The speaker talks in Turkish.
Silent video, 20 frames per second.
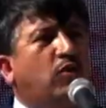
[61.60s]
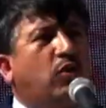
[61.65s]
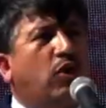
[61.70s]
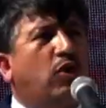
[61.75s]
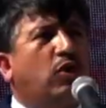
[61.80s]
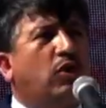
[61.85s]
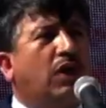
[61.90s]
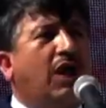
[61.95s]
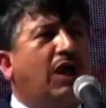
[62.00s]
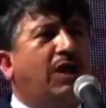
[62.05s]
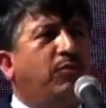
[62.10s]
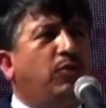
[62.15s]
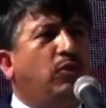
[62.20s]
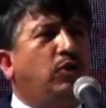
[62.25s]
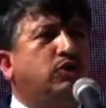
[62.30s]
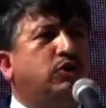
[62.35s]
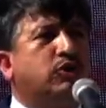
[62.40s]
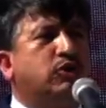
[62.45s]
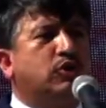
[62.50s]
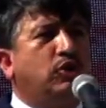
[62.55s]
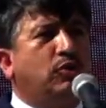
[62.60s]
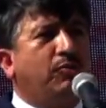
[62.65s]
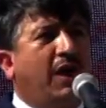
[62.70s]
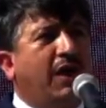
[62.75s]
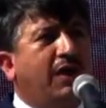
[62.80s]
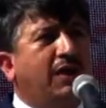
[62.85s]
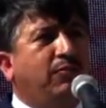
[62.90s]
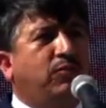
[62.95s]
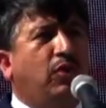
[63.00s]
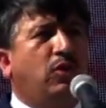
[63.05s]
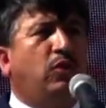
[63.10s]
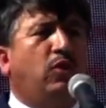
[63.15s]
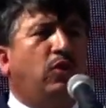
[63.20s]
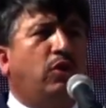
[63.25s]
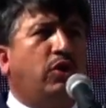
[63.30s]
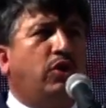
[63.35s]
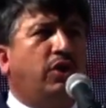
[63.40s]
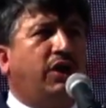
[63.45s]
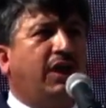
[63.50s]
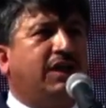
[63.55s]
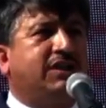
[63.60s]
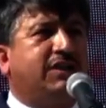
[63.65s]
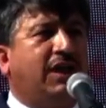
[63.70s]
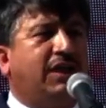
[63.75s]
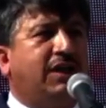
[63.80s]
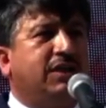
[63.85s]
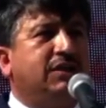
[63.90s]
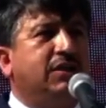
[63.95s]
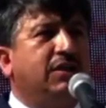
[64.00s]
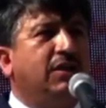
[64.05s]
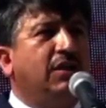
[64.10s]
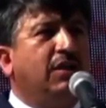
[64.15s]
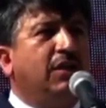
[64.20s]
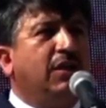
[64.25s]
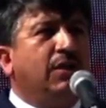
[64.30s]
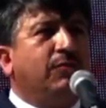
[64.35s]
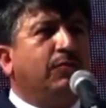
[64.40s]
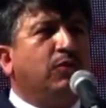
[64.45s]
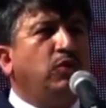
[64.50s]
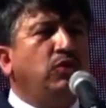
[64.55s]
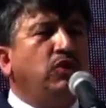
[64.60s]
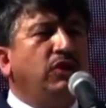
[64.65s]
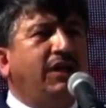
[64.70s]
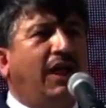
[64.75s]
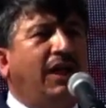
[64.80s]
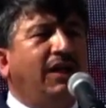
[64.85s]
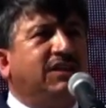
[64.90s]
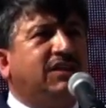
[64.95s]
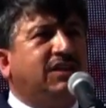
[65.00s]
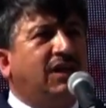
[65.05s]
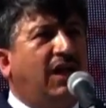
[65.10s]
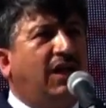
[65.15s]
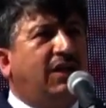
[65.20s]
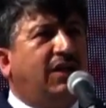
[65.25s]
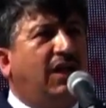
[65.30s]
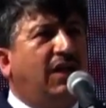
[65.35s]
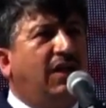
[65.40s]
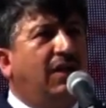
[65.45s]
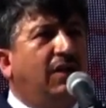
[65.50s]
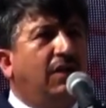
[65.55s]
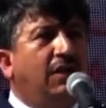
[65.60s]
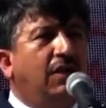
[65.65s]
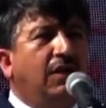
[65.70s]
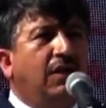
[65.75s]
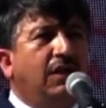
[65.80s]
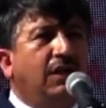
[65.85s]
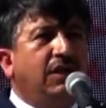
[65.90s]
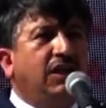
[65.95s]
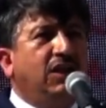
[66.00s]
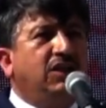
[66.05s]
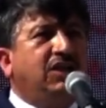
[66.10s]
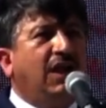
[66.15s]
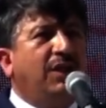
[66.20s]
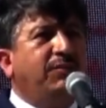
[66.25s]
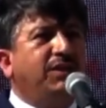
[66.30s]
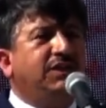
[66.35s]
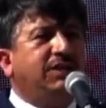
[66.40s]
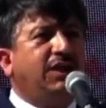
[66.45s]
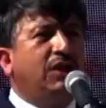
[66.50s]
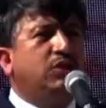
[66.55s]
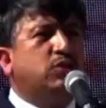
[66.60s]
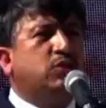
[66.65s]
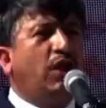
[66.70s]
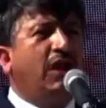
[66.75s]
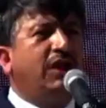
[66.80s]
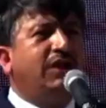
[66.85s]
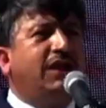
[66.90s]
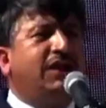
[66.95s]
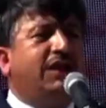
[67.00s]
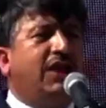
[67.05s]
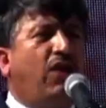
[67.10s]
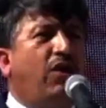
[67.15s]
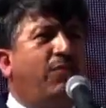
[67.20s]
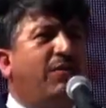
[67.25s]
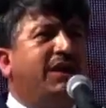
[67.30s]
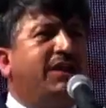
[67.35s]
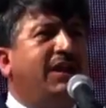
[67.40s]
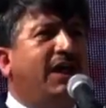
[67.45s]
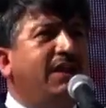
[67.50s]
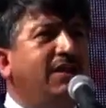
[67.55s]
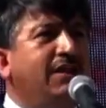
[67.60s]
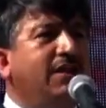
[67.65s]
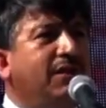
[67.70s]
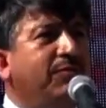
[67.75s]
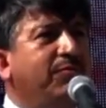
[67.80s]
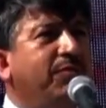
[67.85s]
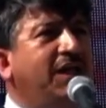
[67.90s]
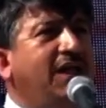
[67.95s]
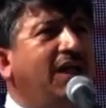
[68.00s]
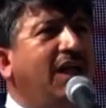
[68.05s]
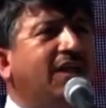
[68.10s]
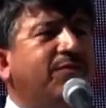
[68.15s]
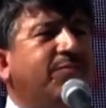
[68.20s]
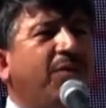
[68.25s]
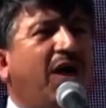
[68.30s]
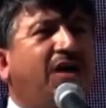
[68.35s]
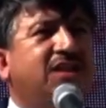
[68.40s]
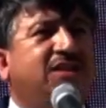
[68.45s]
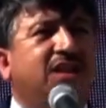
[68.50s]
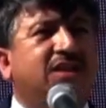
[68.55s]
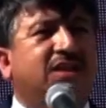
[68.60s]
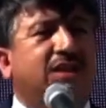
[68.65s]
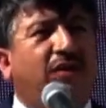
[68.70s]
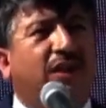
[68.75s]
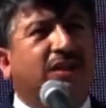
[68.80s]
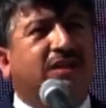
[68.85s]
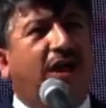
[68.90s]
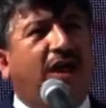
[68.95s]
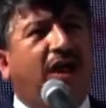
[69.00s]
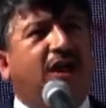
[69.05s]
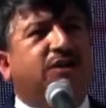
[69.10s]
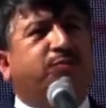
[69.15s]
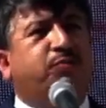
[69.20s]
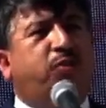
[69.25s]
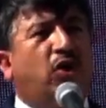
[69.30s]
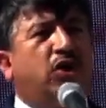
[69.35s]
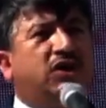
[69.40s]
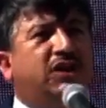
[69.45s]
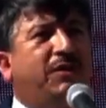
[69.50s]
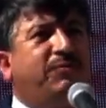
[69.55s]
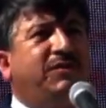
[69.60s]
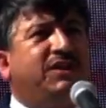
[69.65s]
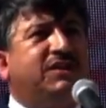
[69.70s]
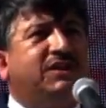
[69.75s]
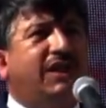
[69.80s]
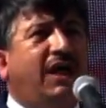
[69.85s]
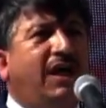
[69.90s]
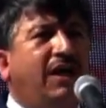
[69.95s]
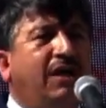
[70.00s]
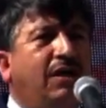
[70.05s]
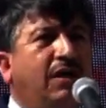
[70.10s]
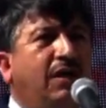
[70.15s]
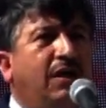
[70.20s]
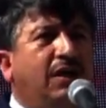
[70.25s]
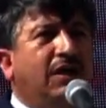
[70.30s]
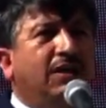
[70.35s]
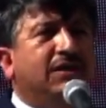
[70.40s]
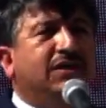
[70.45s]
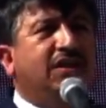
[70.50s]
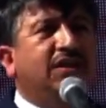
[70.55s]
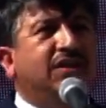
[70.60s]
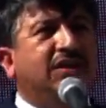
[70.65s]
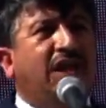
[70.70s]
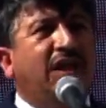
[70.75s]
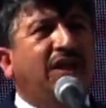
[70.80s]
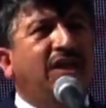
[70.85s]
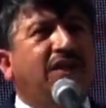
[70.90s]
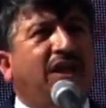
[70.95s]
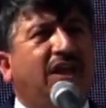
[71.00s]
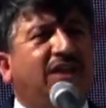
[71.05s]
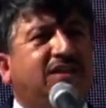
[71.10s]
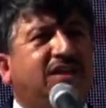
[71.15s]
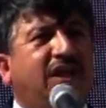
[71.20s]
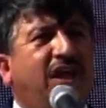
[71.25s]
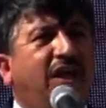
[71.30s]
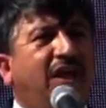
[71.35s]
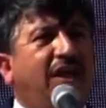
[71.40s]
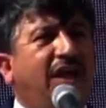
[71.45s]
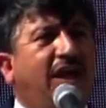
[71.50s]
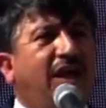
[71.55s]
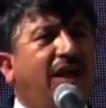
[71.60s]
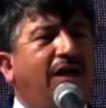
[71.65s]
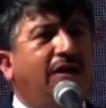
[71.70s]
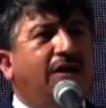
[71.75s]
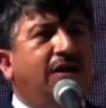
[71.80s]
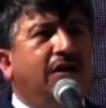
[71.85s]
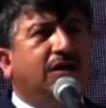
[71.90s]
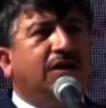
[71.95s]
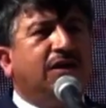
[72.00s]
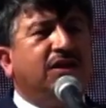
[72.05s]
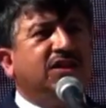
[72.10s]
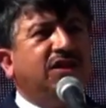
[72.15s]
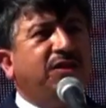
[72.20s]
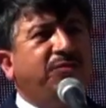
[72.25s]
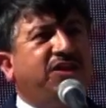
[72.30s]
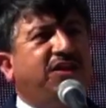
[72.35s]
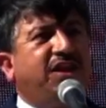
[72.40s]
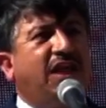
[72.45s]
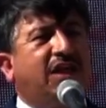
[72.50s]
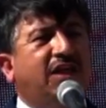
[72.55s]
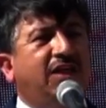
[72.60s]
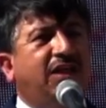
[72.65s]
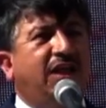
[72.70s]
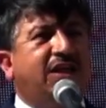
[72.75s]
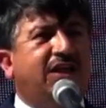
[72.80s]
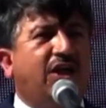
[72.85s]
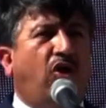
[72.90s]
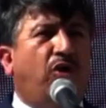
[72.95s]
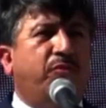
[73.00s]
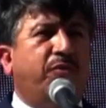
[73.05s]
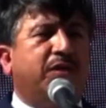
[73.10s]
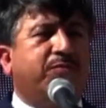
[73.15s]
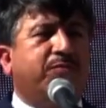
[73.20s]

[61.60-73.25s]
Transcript: bu konutları buluşturmanın mutluluğunu yaşarız. Bunun yanı sıra da ilçemizde şu anda devam eden millet bahçesi ve teras projemizde sizlerin desteğiyle hızlı bir şekilde devam